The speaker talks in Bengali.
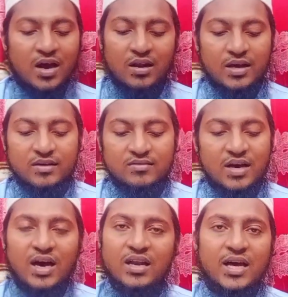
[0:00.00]
আল্লাহ
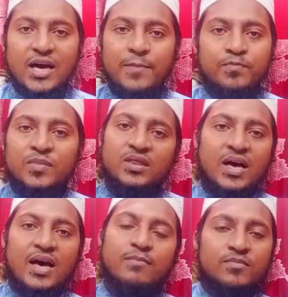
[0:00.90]
তালা
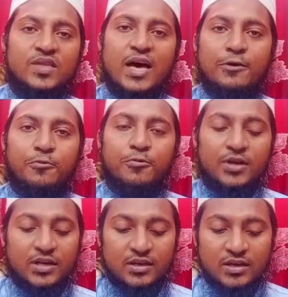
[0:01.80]
তা দান
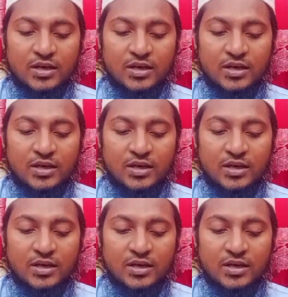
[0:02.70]
করেন